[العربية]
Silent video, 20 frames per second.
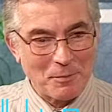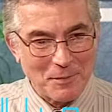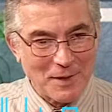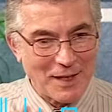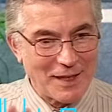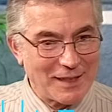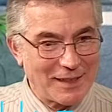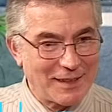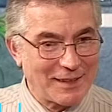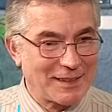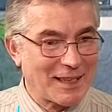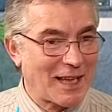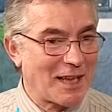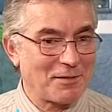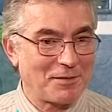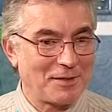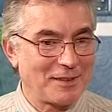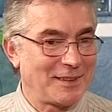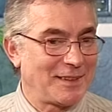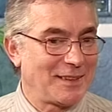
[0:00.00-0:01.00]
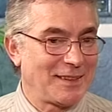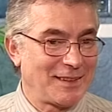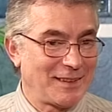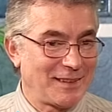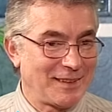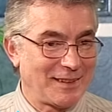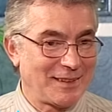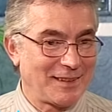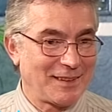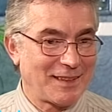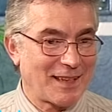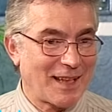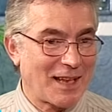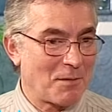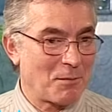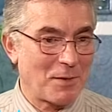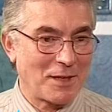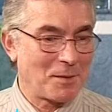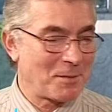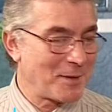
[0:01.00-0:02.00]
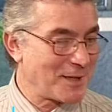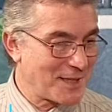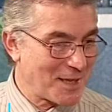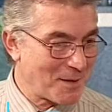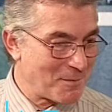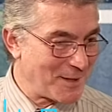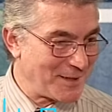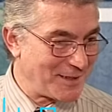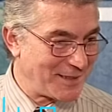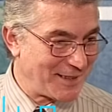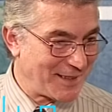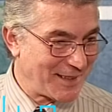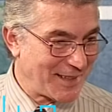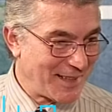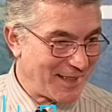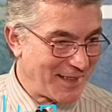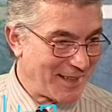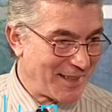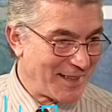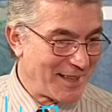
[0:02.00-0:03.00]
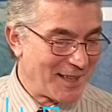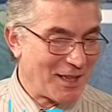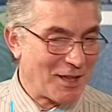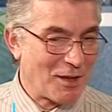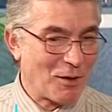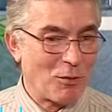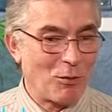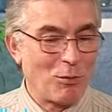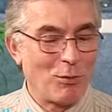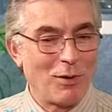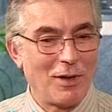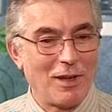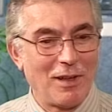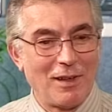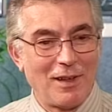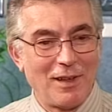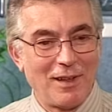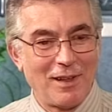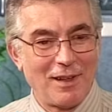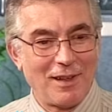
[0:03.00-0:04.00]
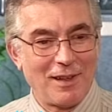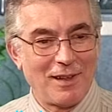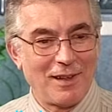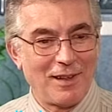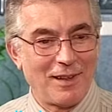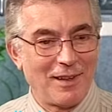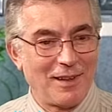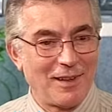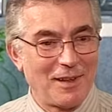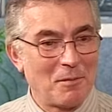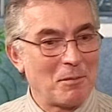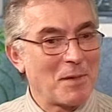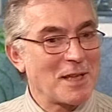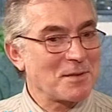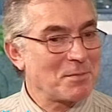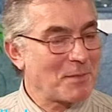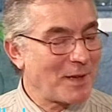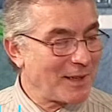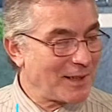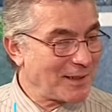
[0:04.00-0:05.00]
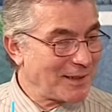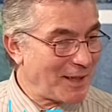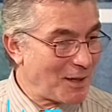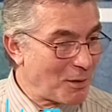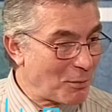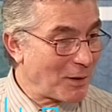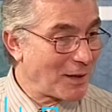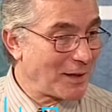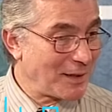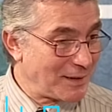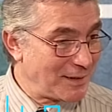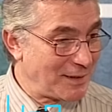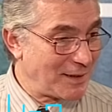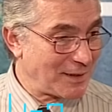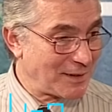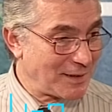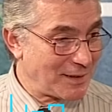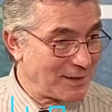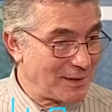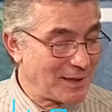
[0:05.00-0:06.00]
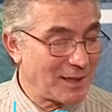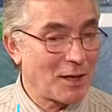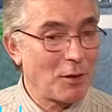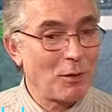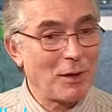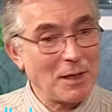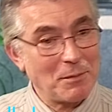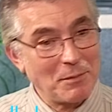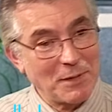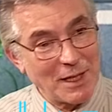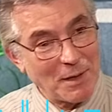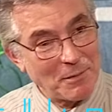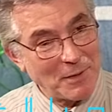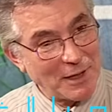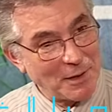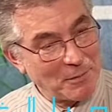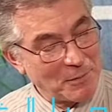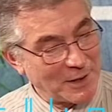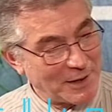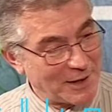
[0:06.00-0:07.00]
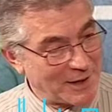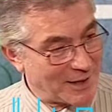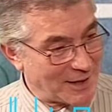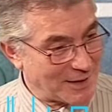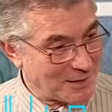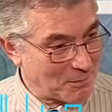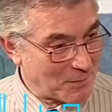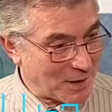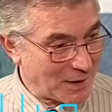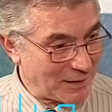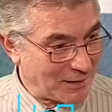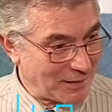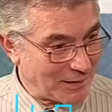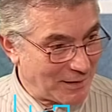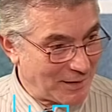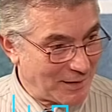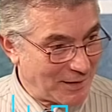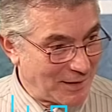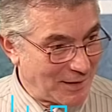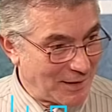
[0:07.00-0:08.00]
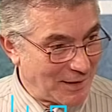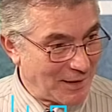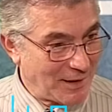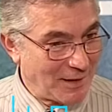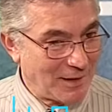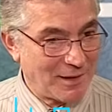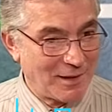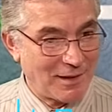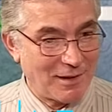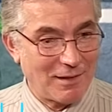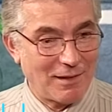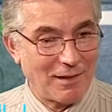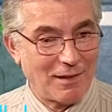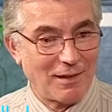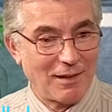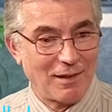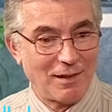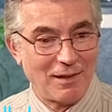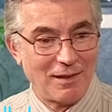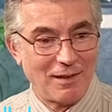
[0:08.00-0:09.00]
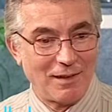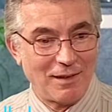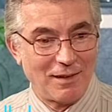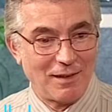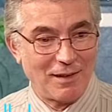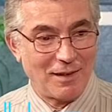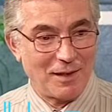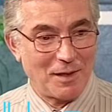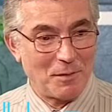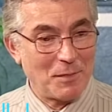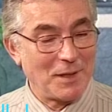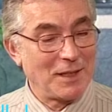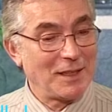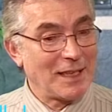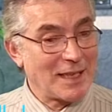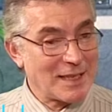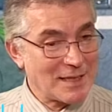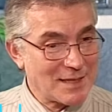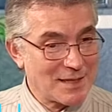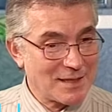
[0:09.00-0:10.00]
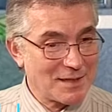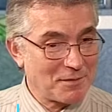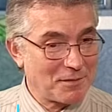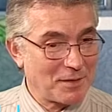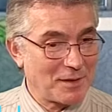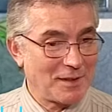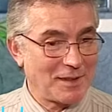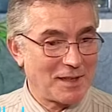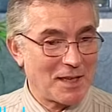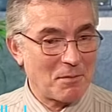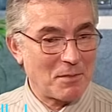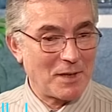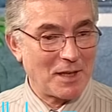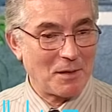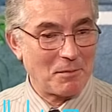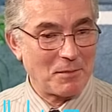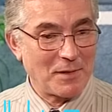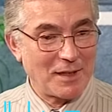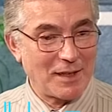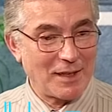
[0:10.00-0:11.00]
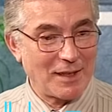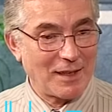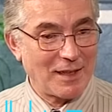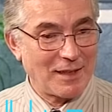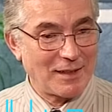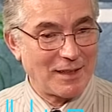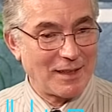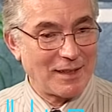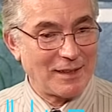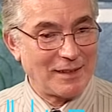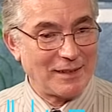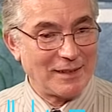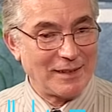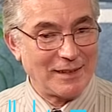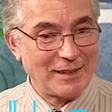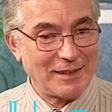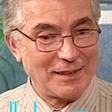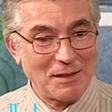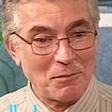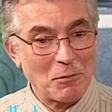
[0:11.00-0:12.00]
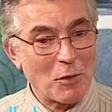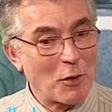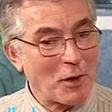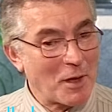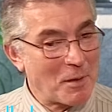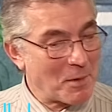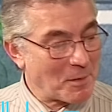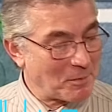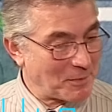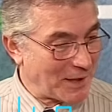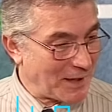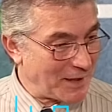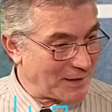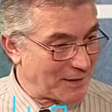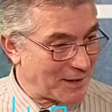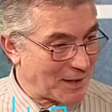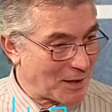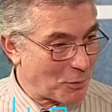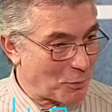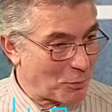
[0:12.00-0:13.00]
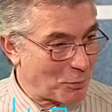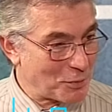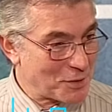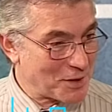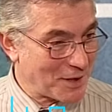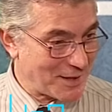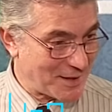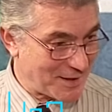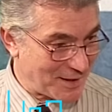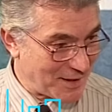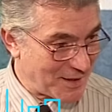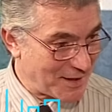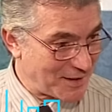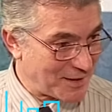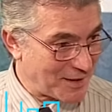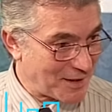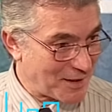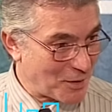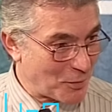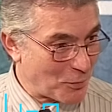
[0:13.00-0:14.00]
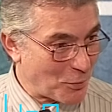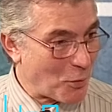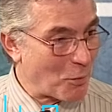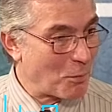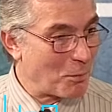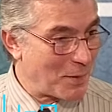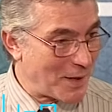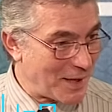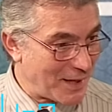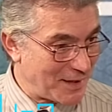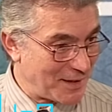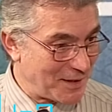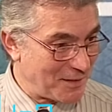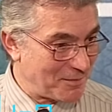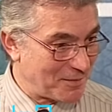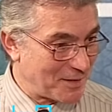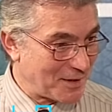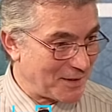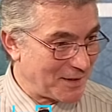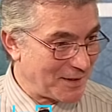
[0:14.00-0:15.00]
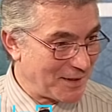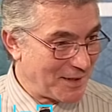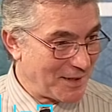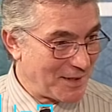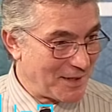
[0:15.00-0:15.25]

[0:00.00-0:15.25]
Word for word: من بعيد انت عارفه دي آه. انا بعتبرها زي بنتي اكيد وبسمع حاجات حلوه جدا جدا اولا من الجامعه الامريكيه سمعت آه. آه من ناس في الجامعه الامريكيه يعني الموهبه بتاعتها وشخصيتها وحبها للفن